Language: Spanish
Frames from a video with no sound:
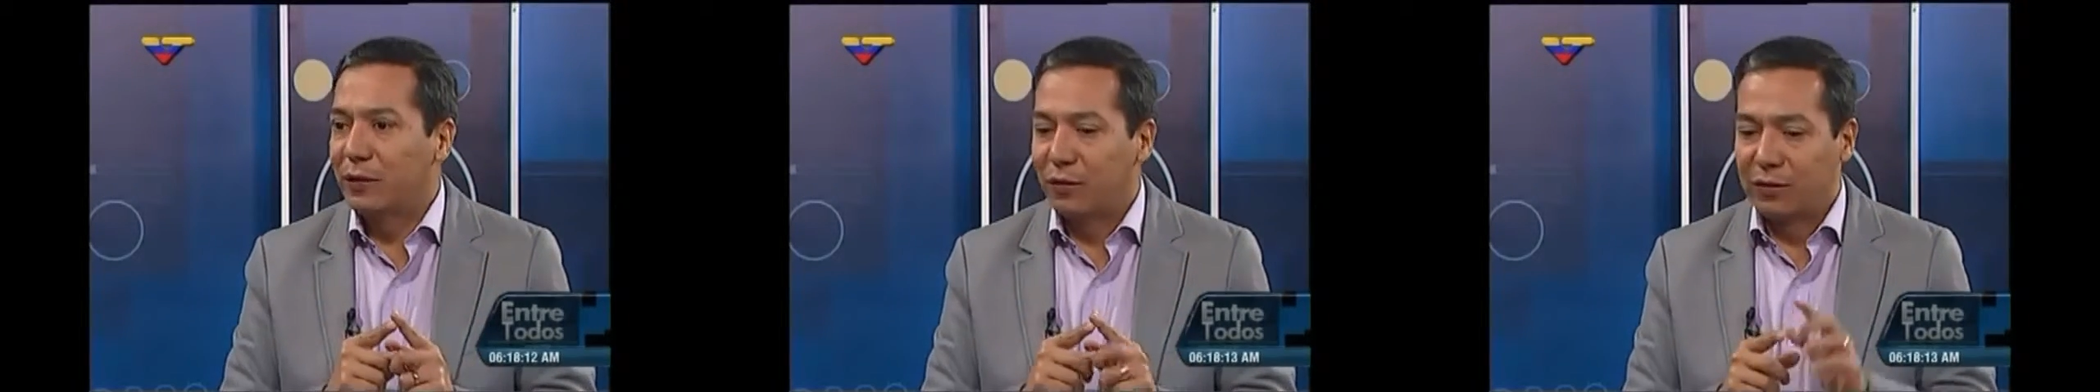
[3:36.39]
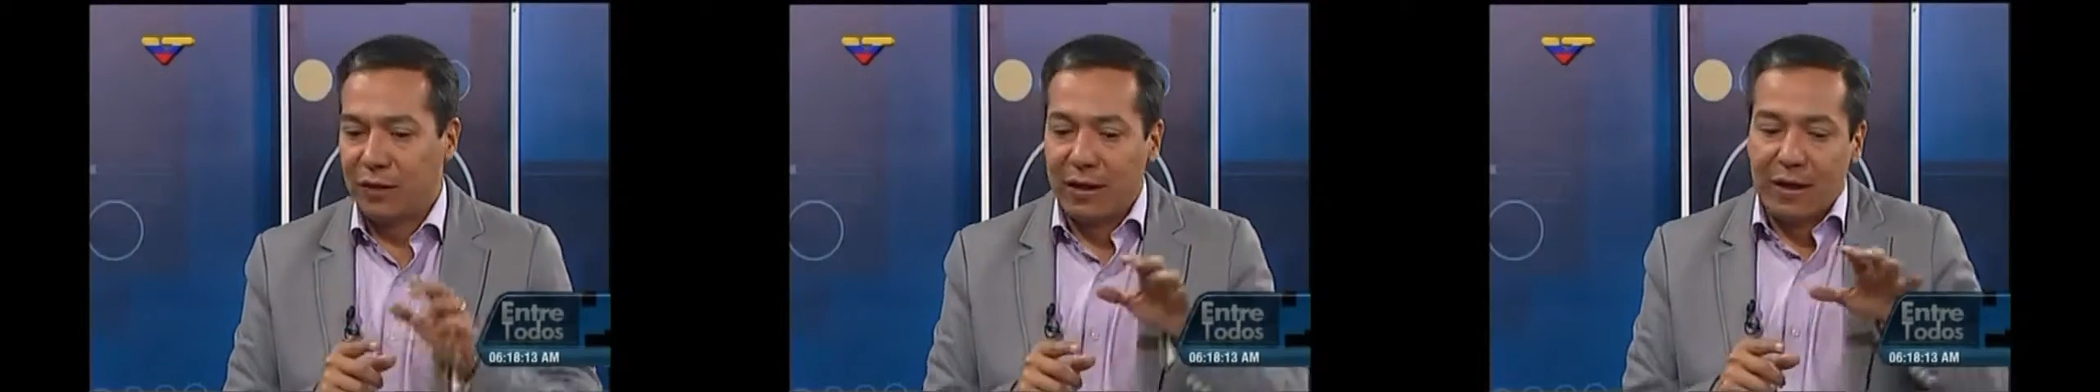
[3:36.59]

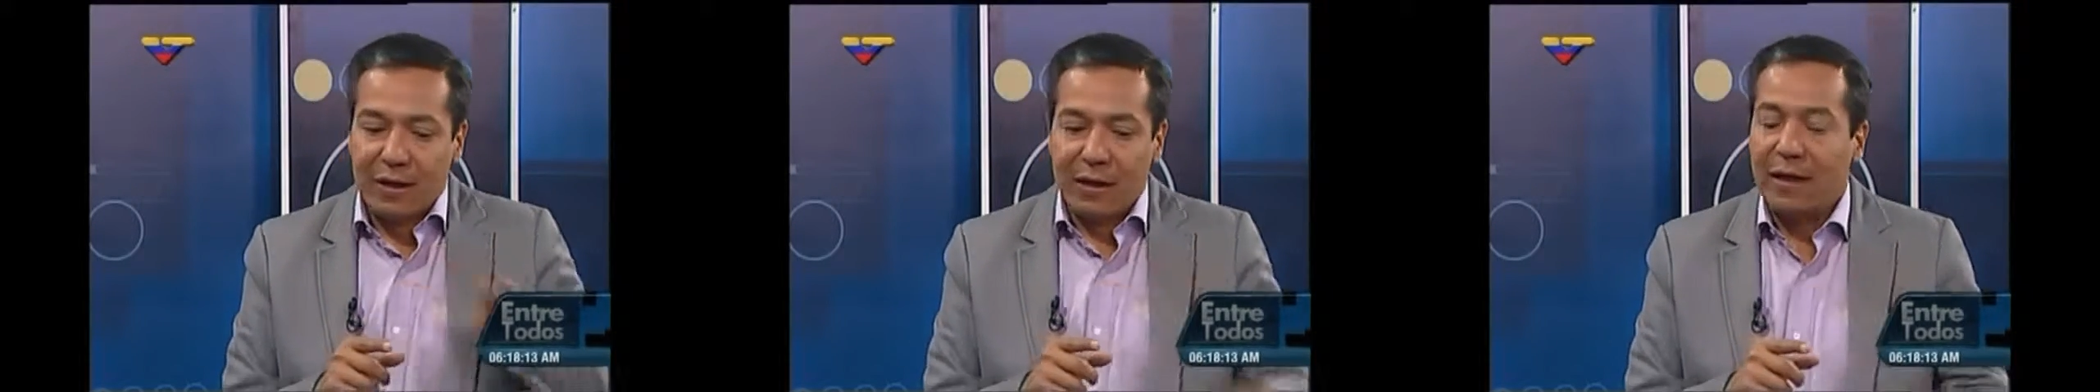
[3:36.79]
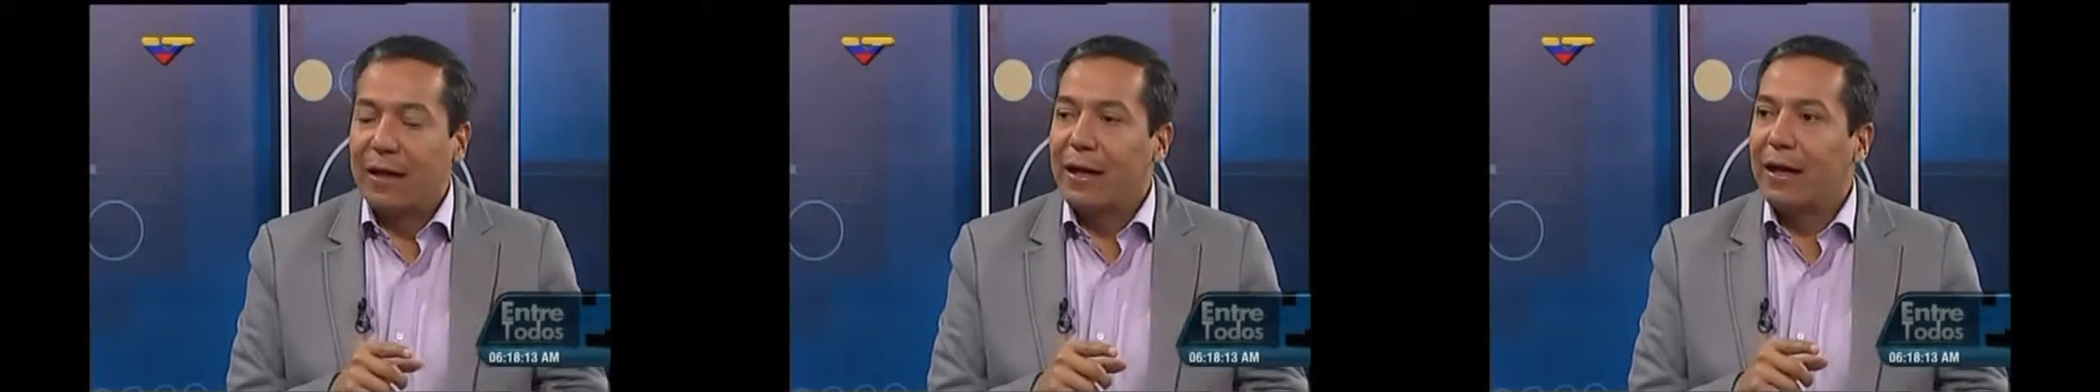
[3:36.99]
Entonces
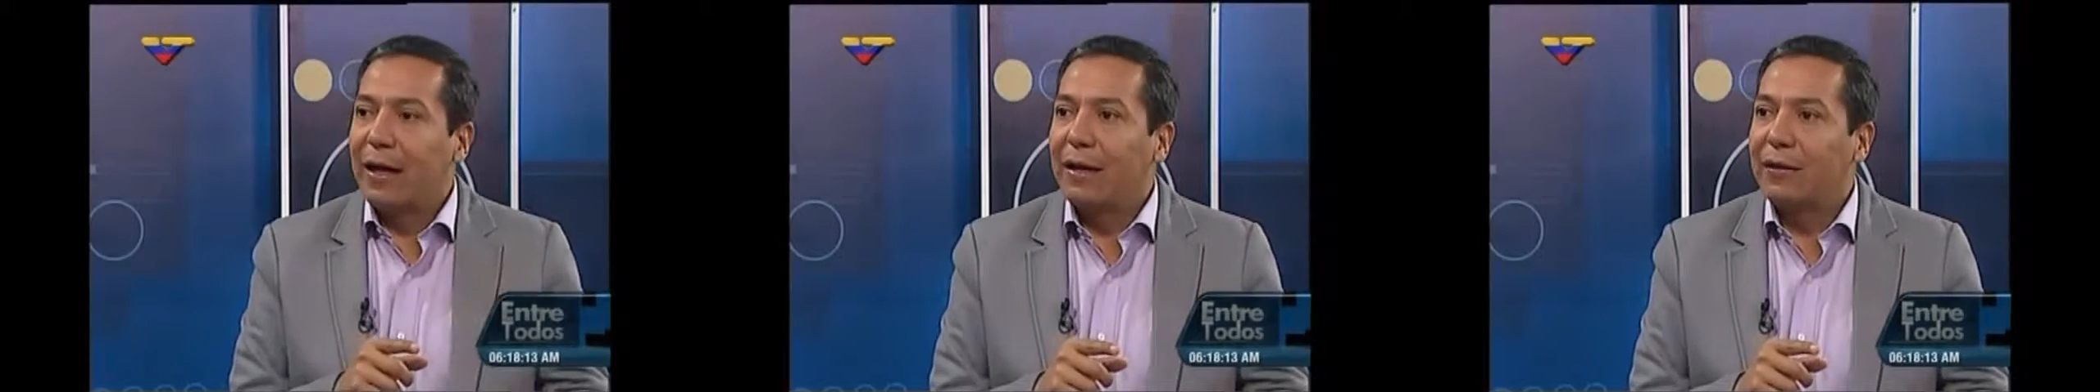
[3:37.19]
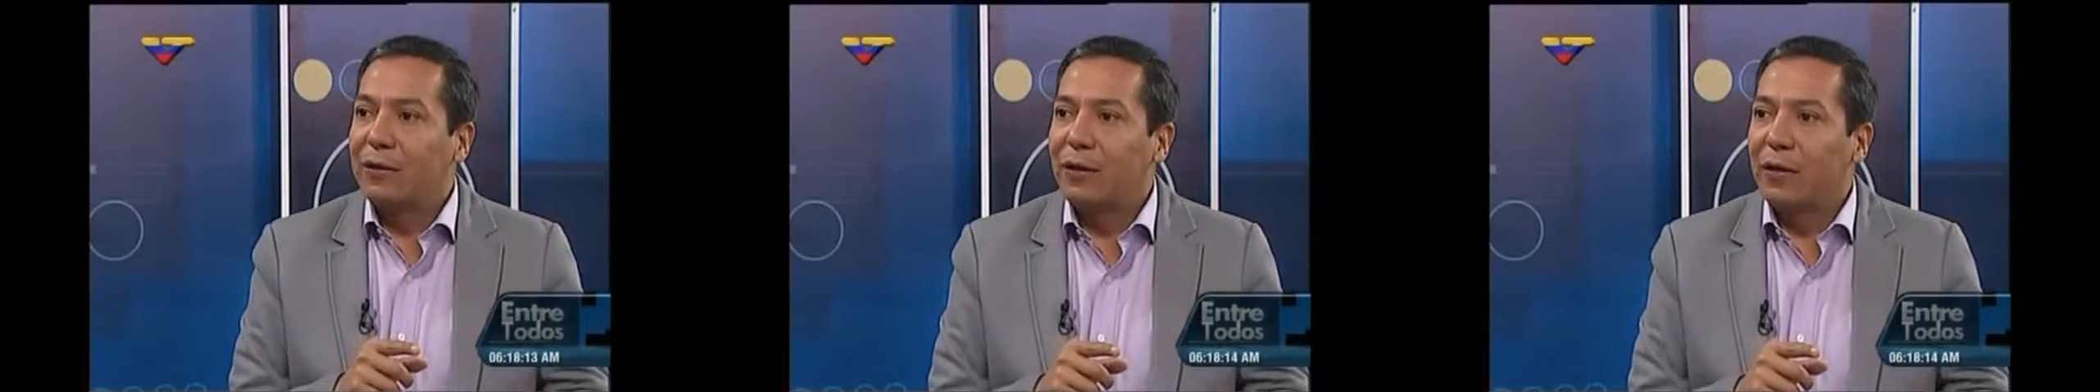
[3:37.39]
tienen que
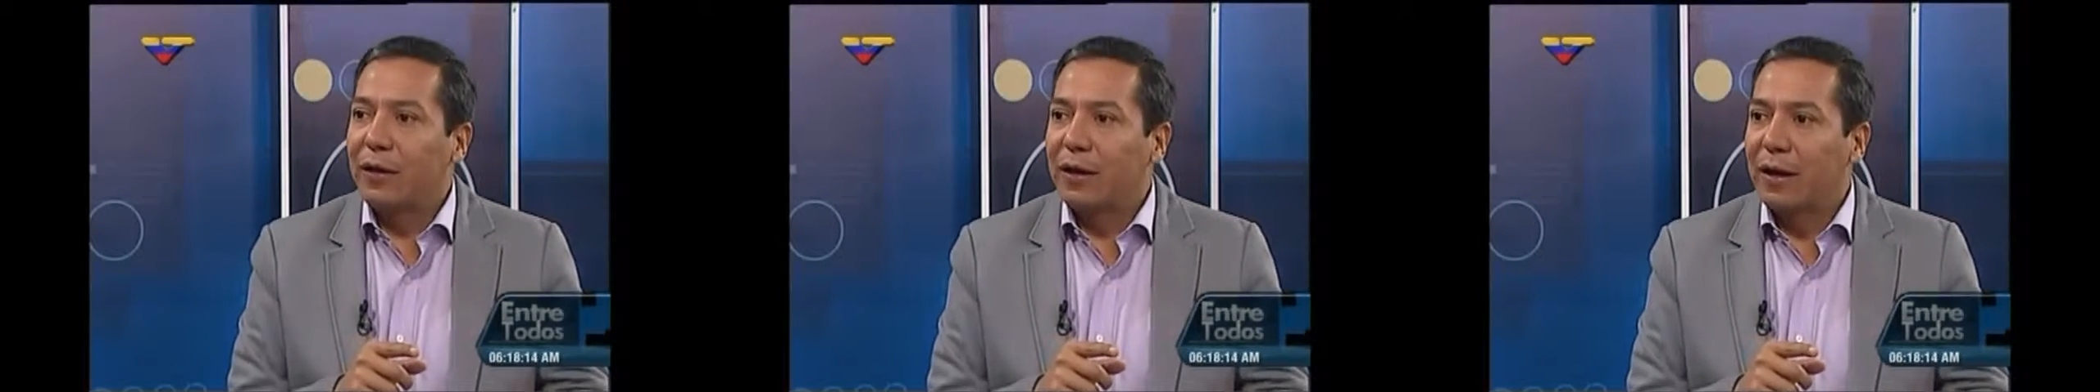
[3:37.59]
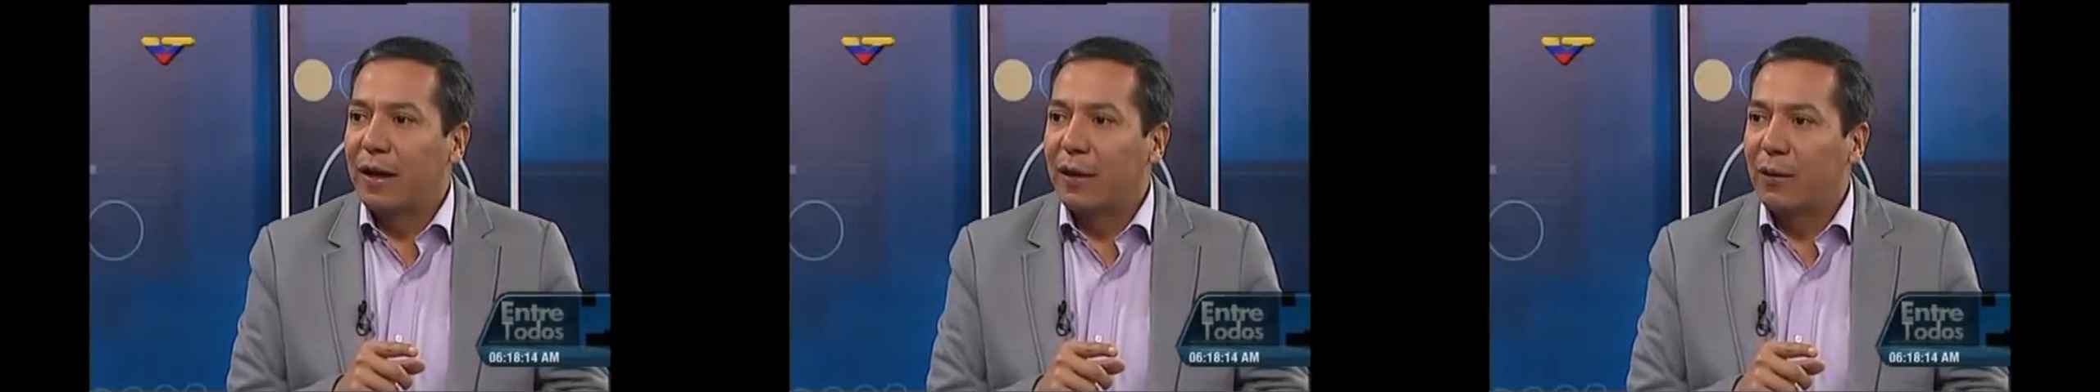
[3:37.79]
quedarse unos
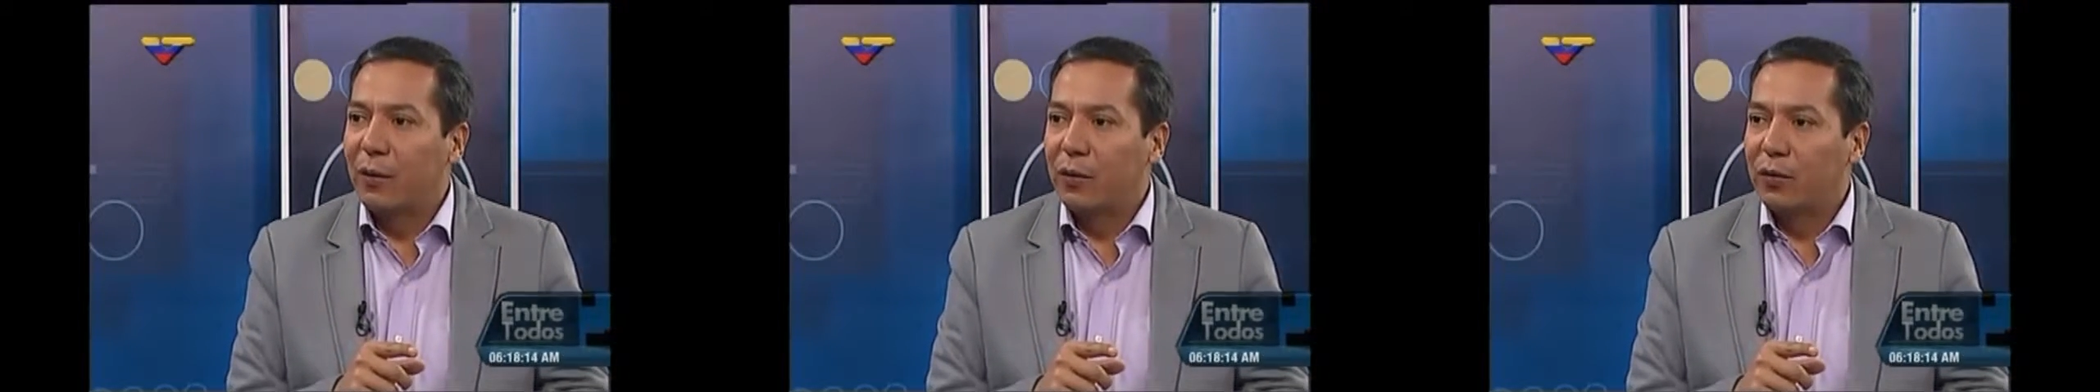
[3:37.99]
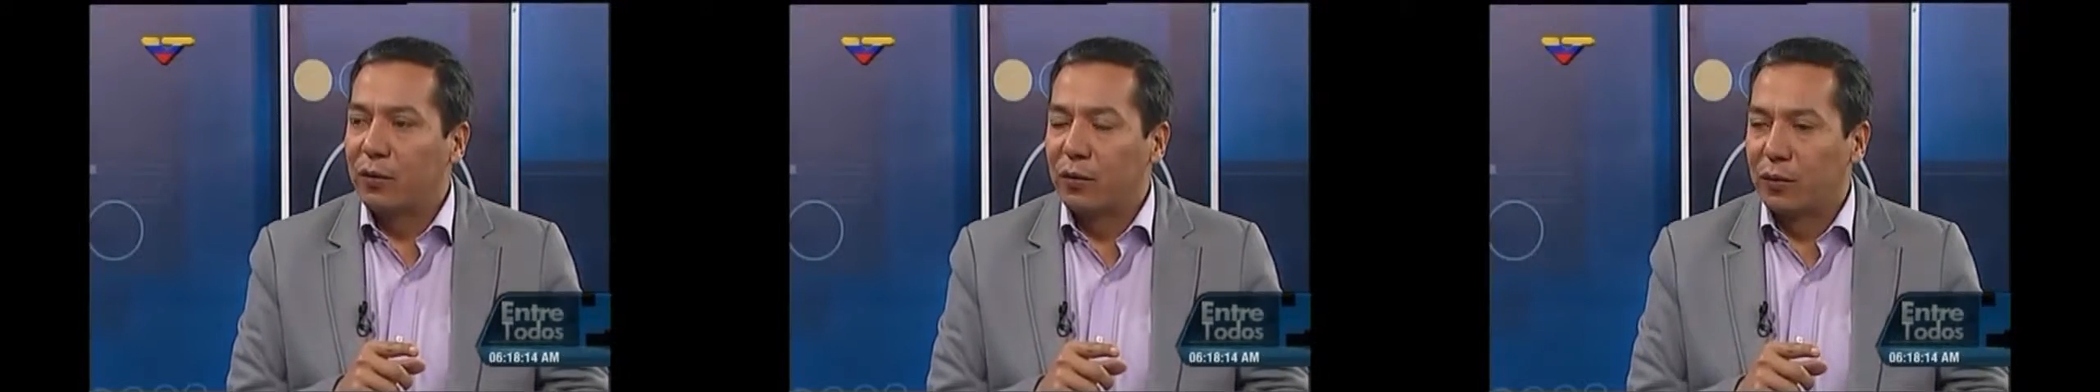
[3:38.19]
en
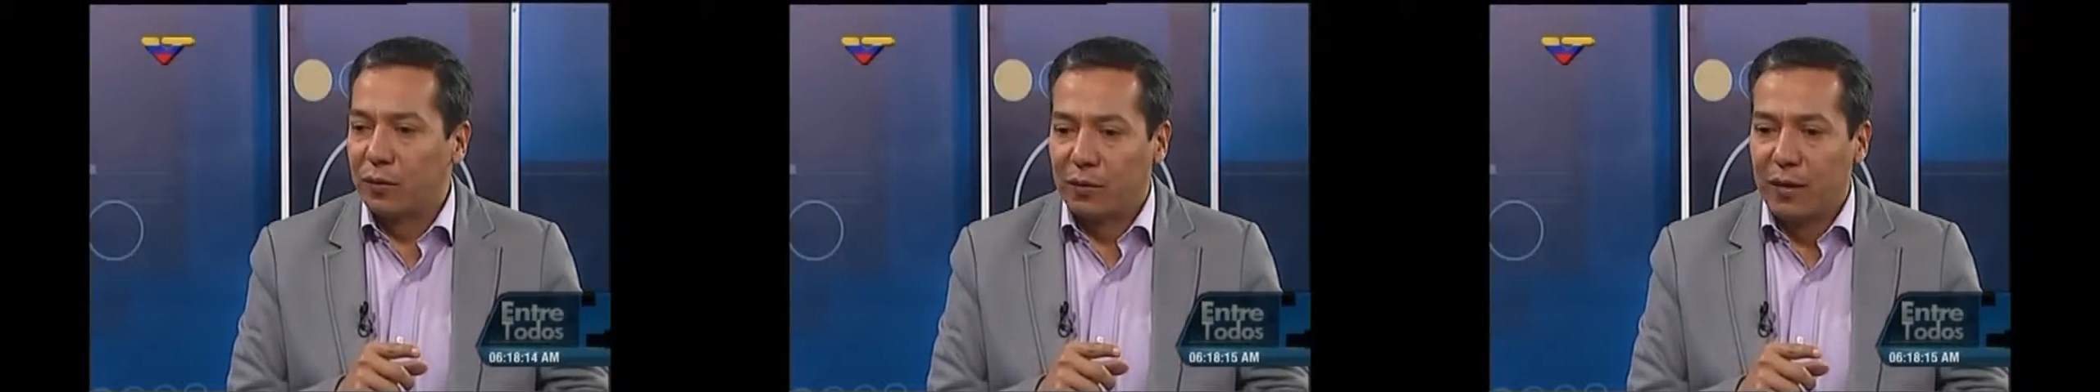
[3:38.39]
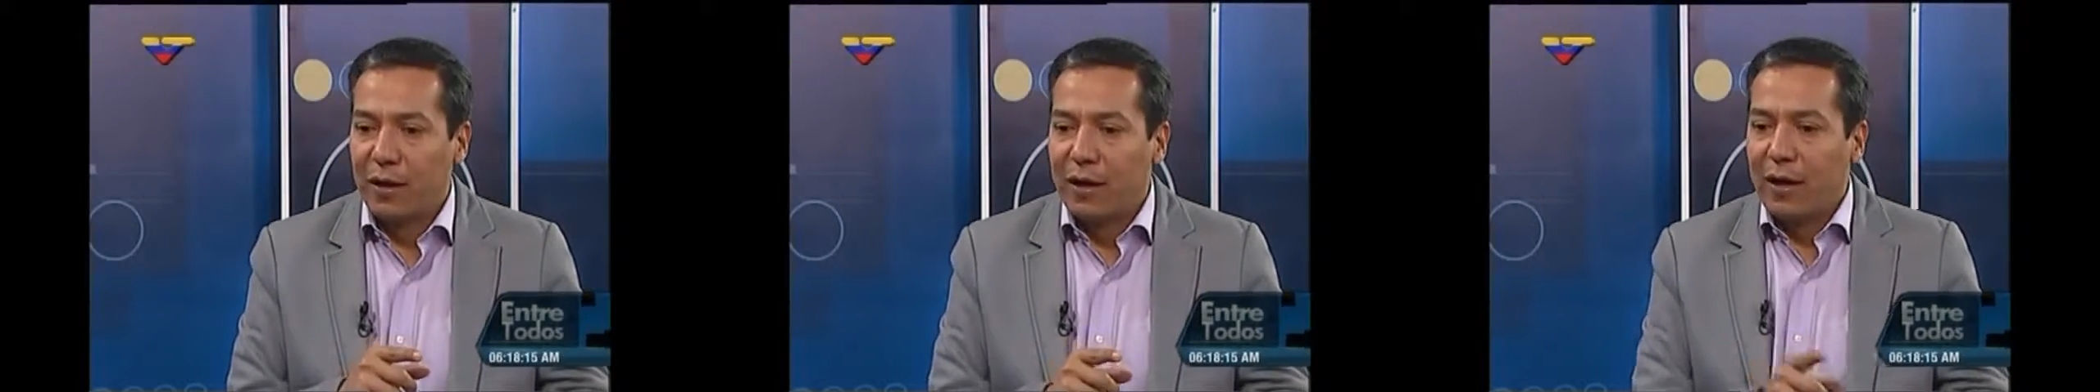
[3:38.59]
calabozo,